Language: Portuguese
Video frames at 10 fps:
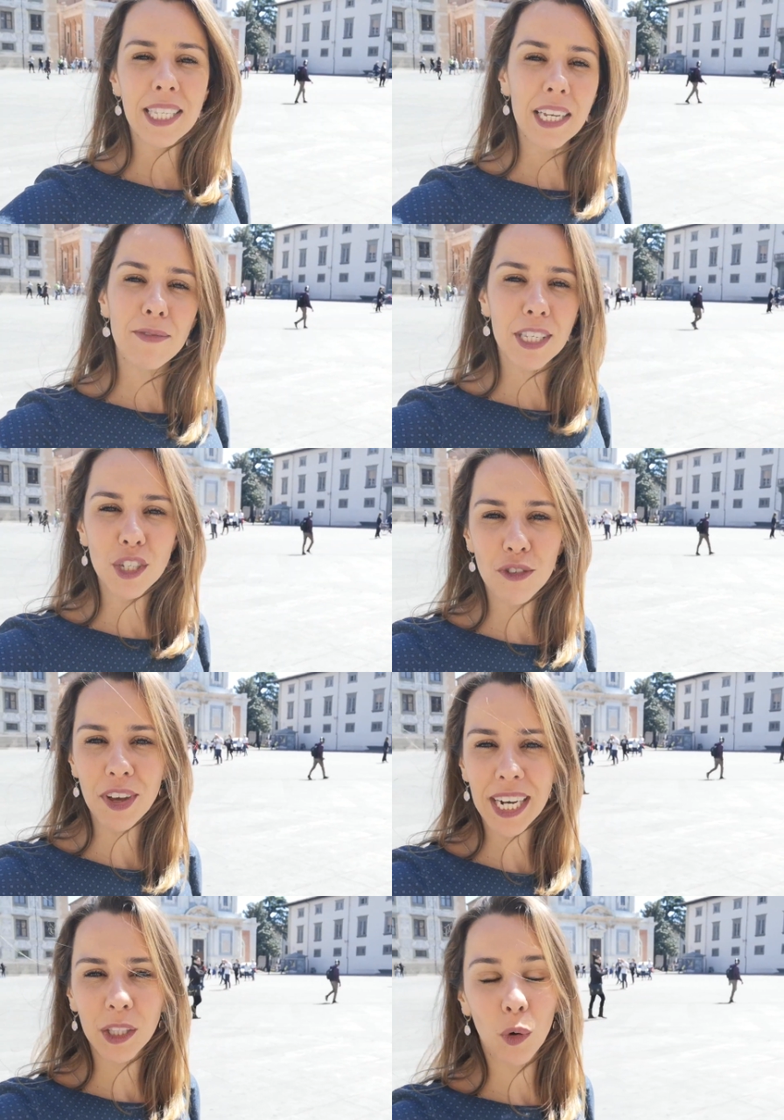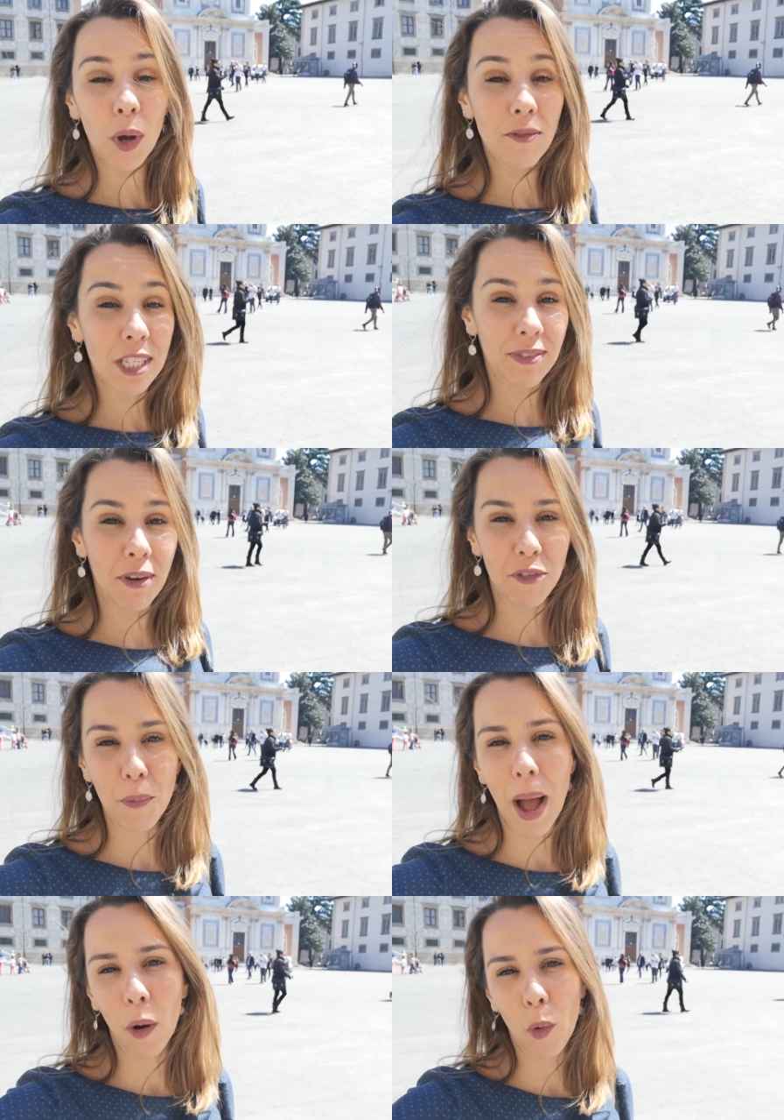Assim que você estiver na torre, você vai ver
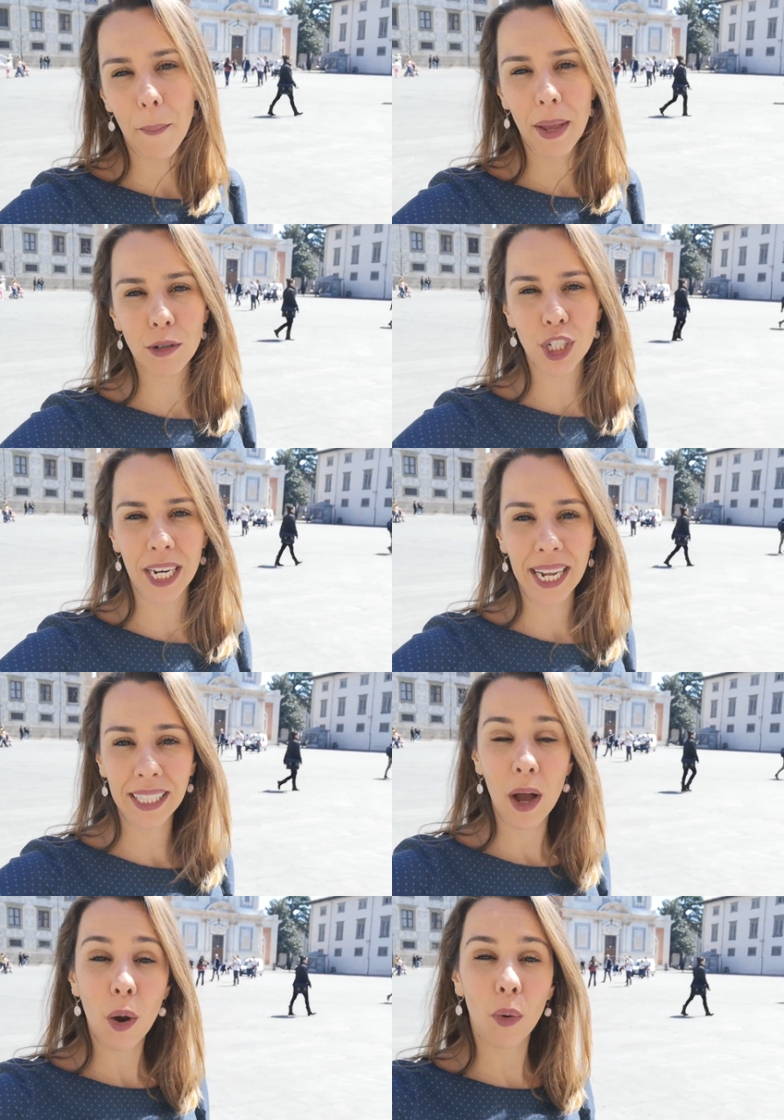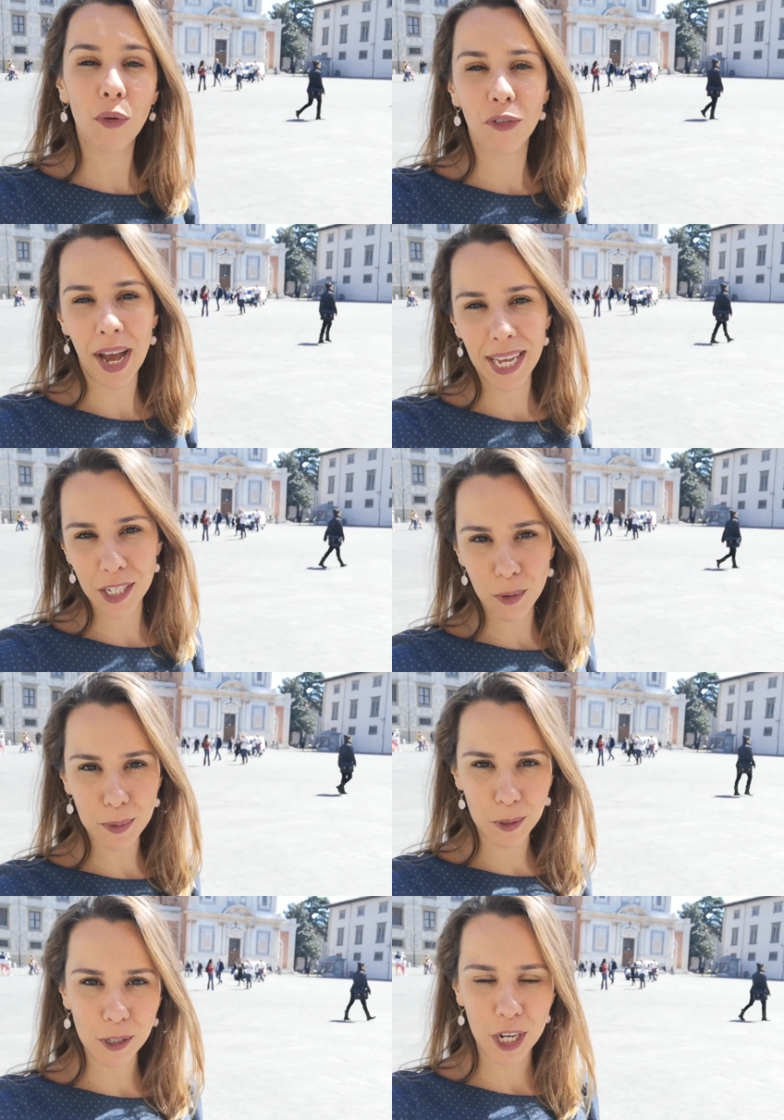uma rua meio estreita com várias
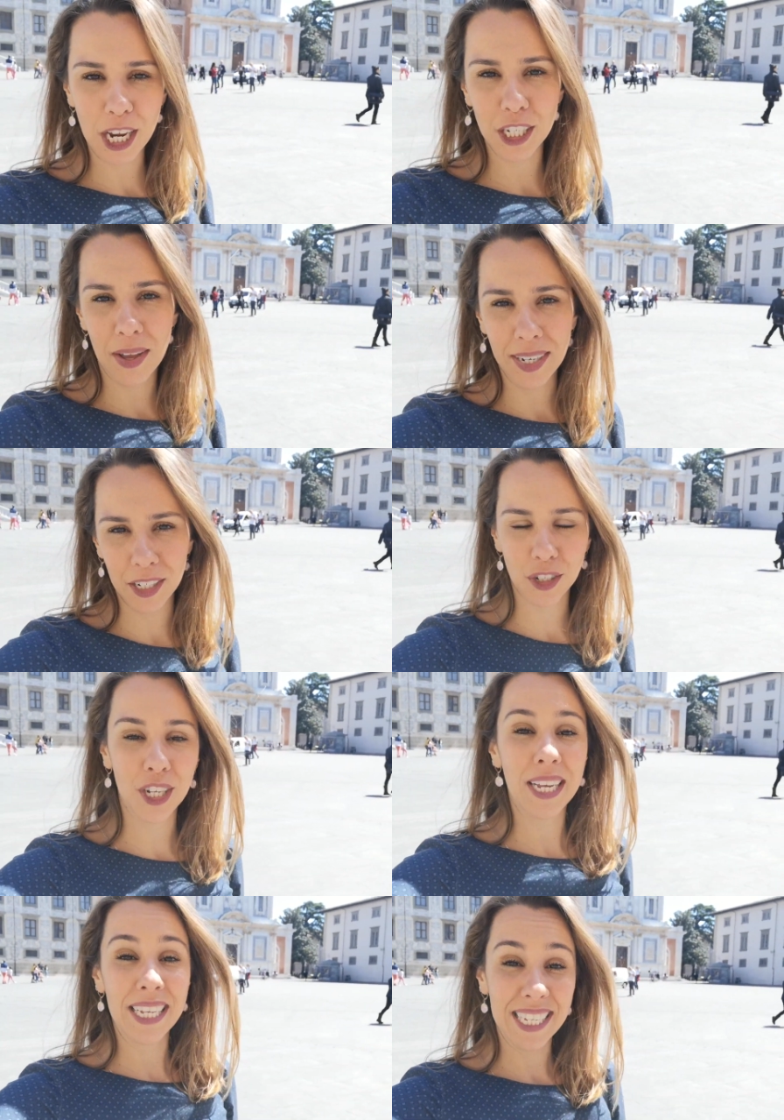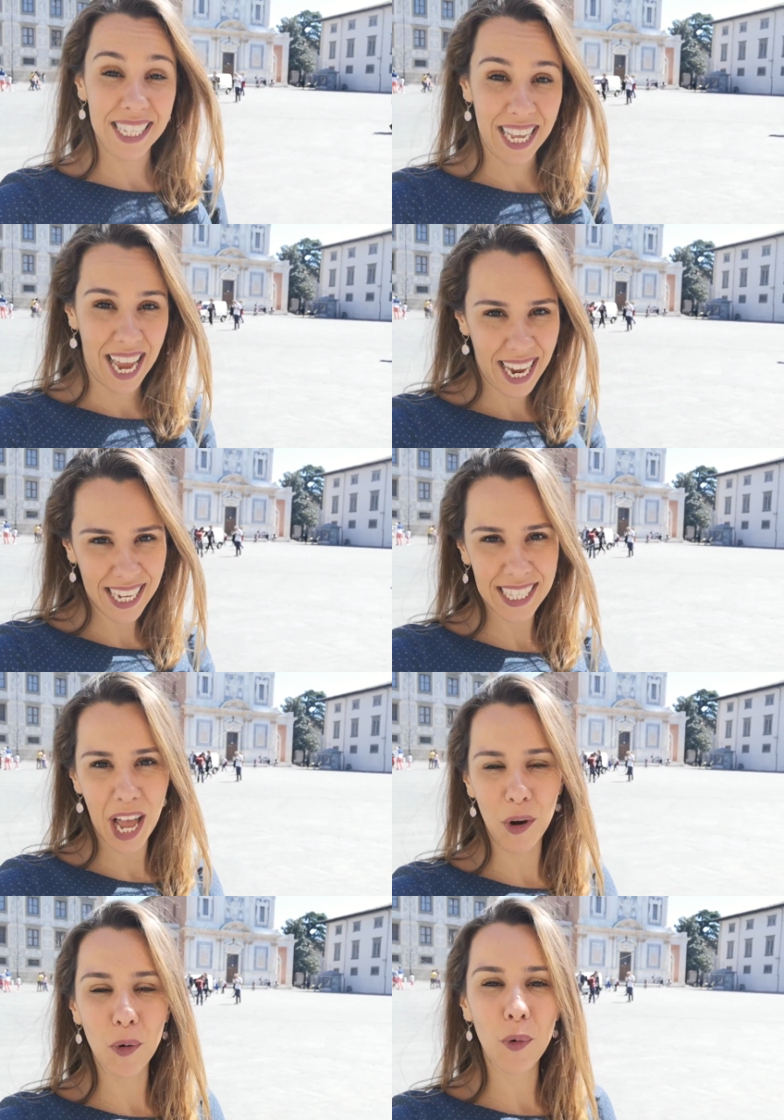opções de restaurante segue essa
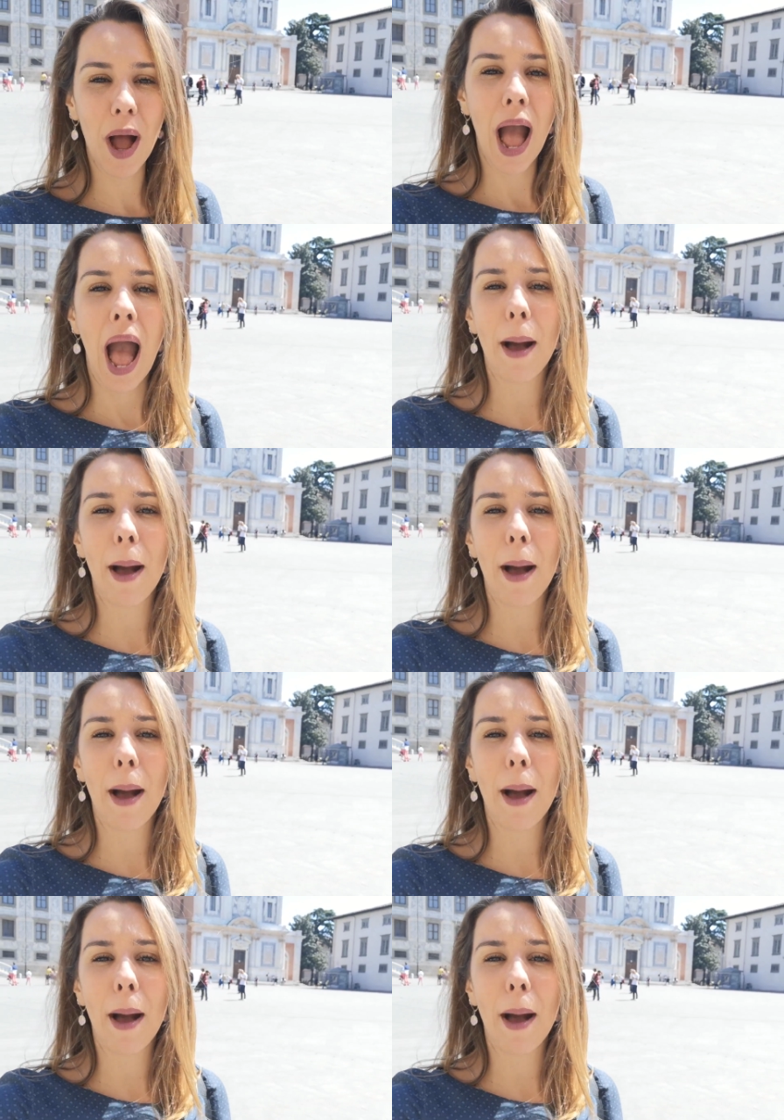rua,